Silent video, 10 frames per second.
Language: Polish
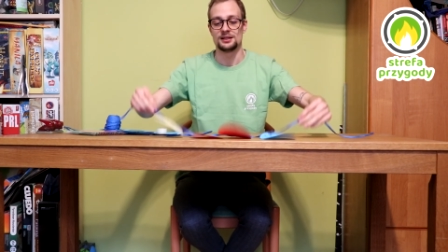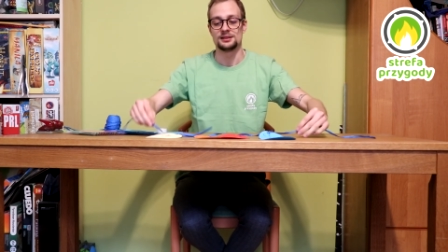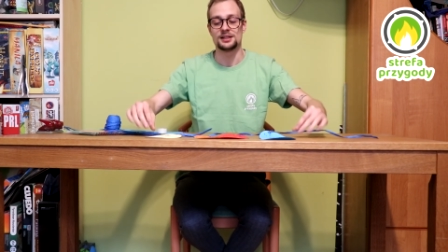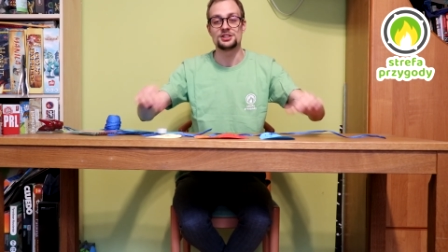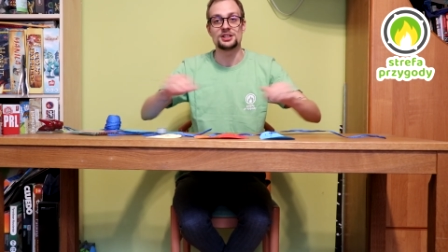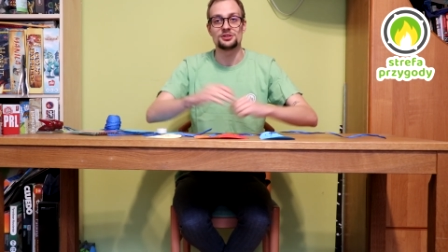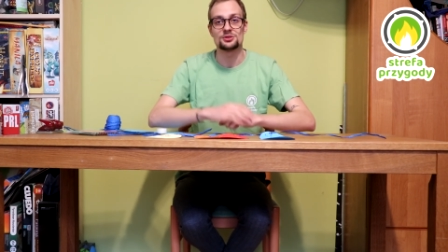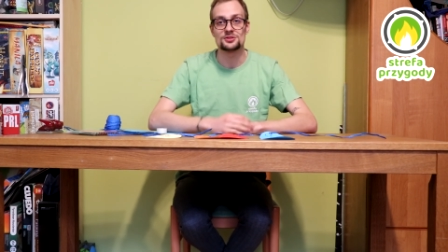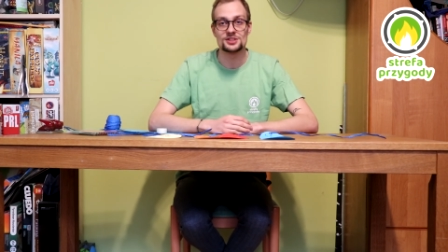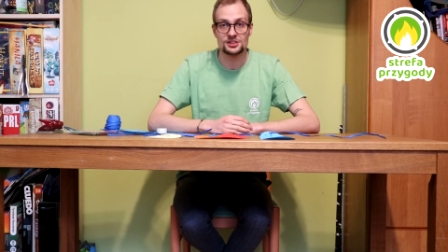Na dzisiaj to
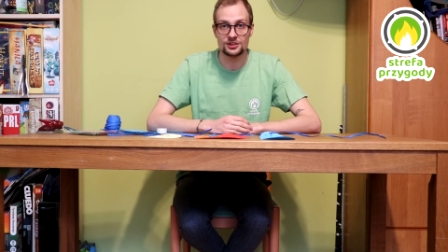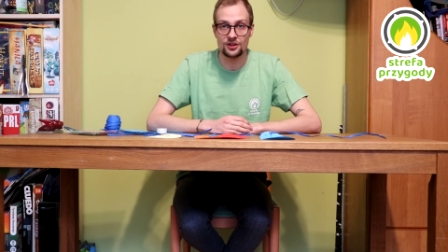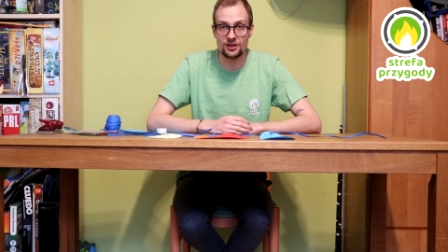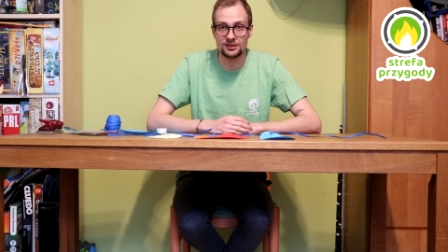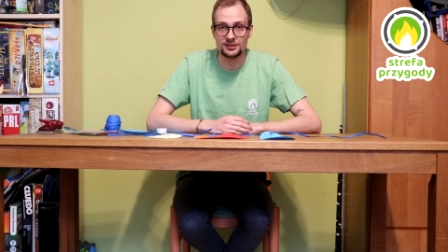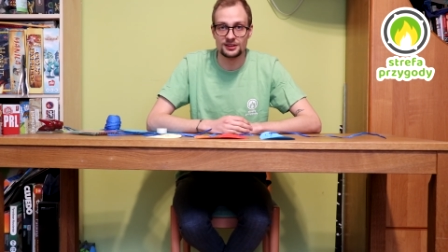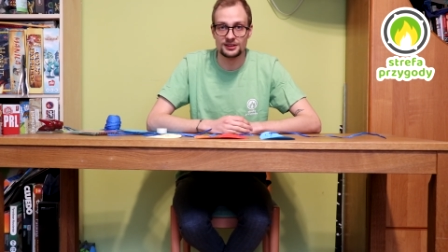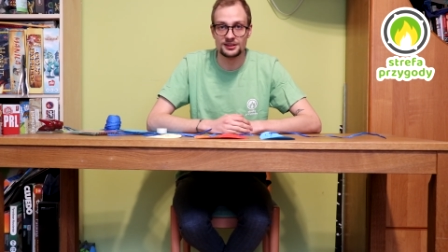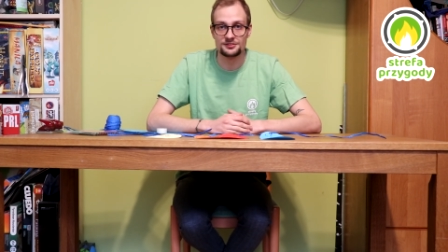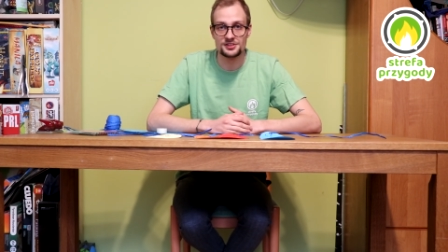już wszystko.
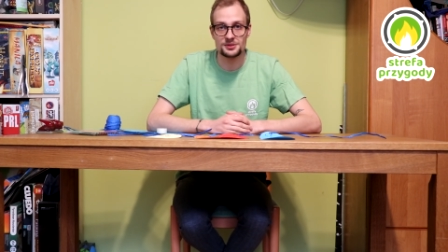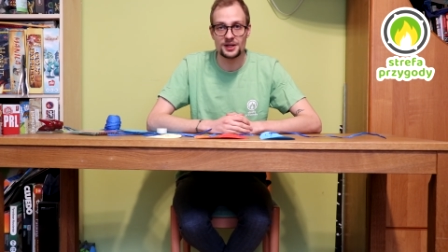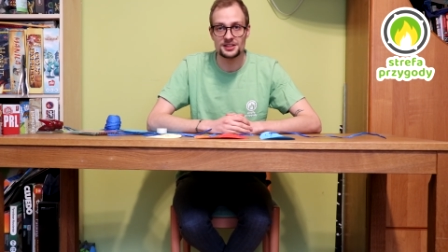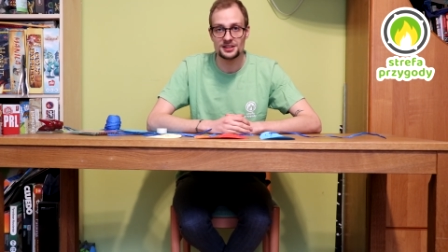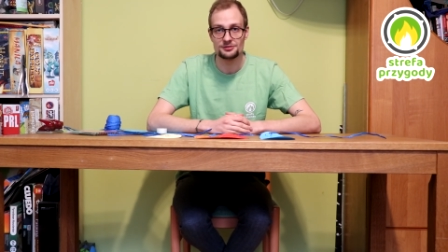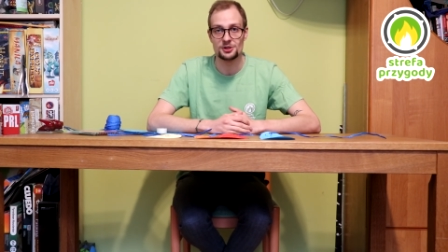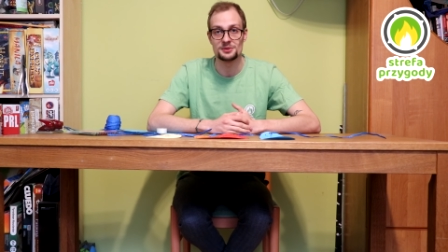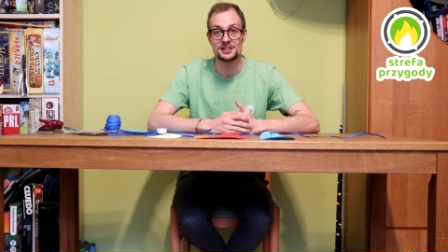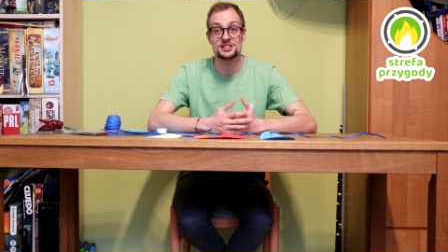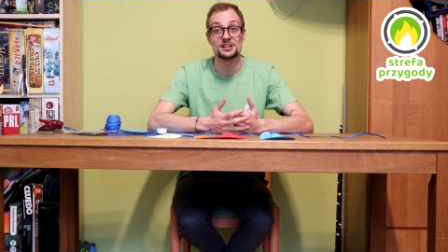E, wysyłajcie nam w
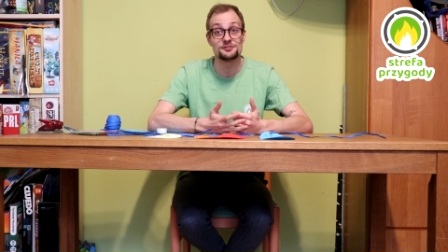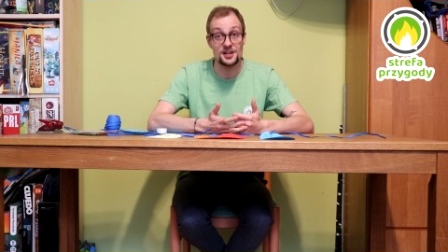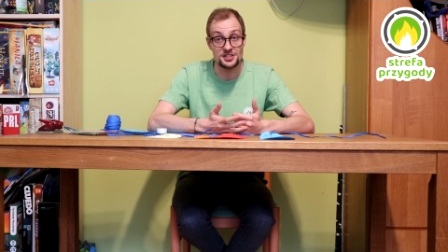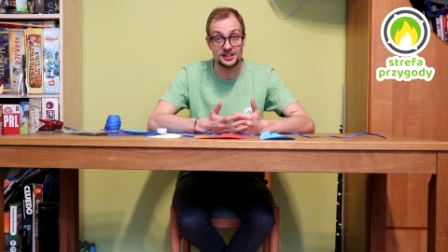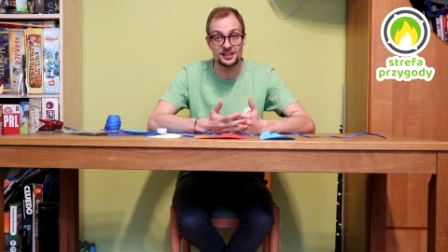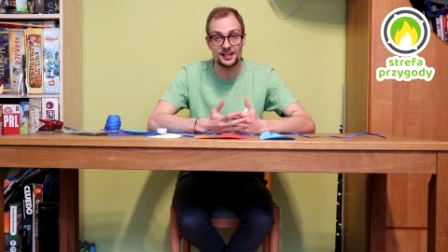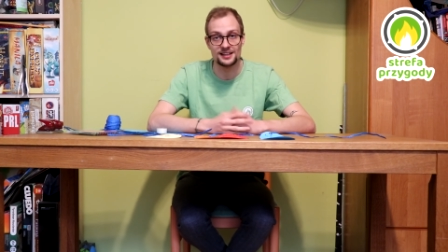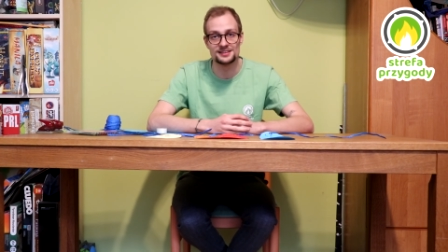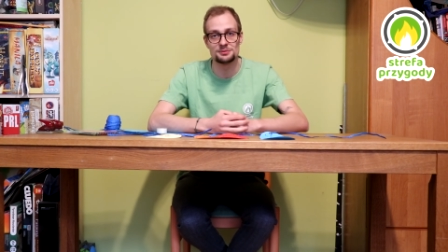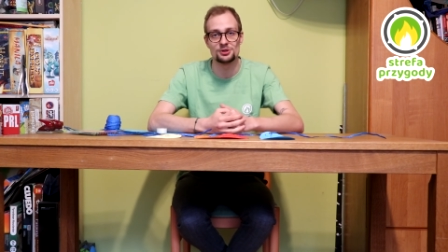komentarzach Wasze
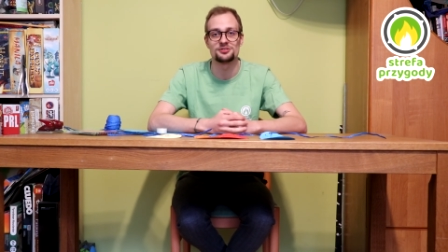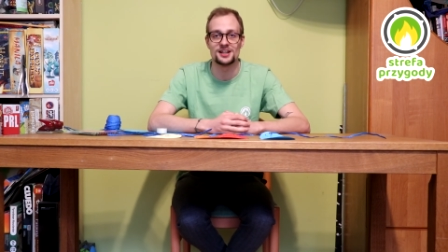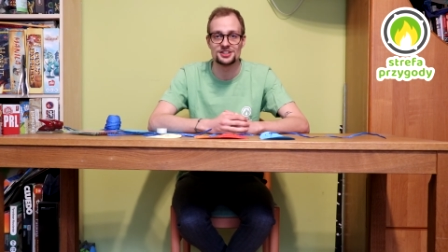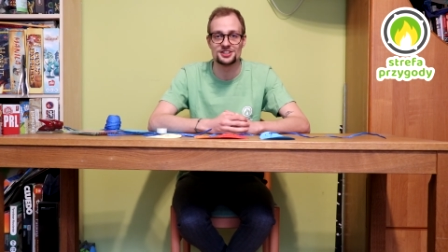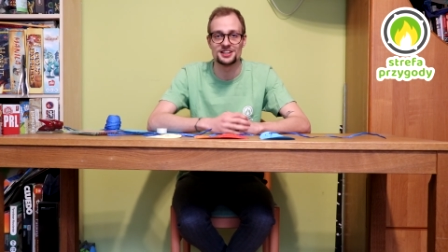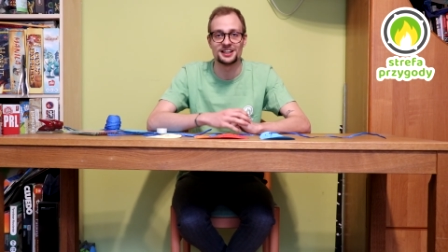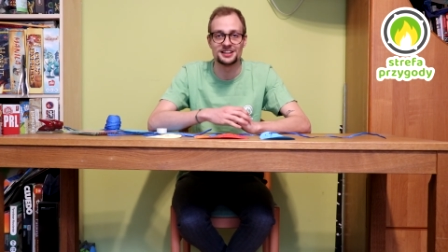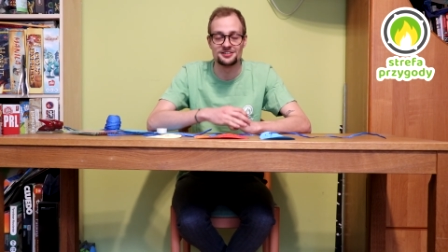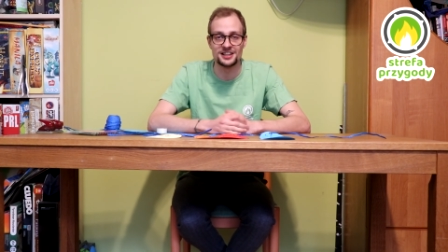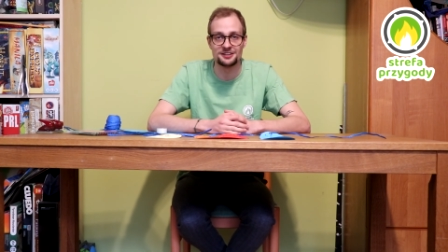girlandy, pochwalcie się jak,
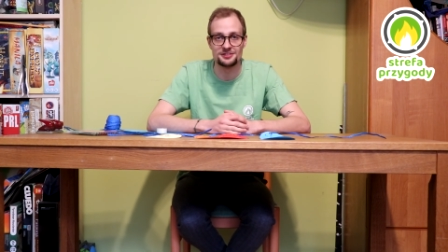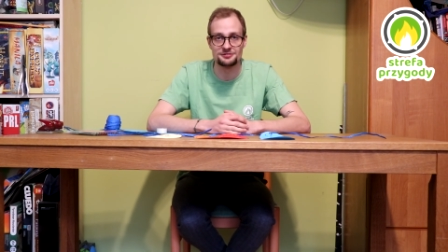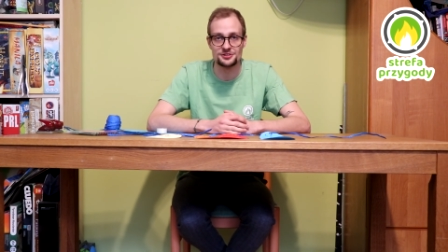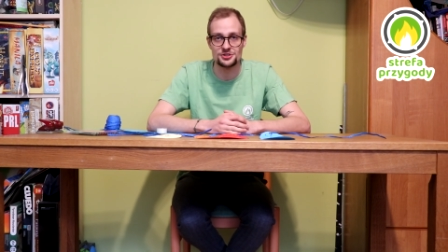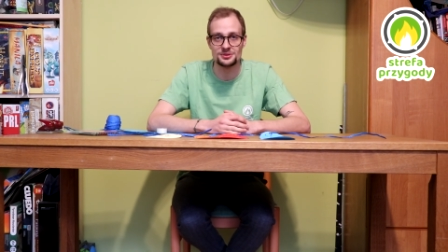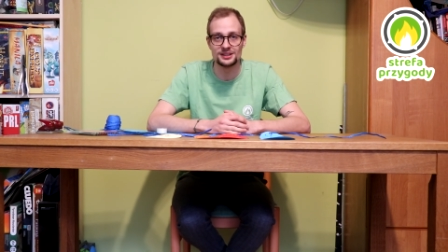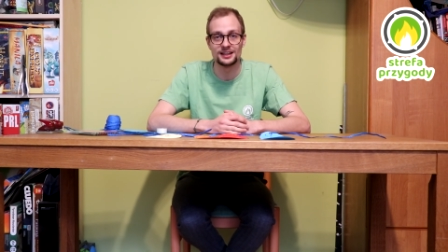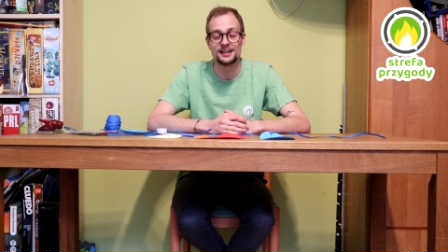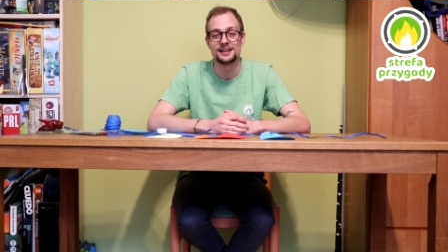na, jak Wam wyszły.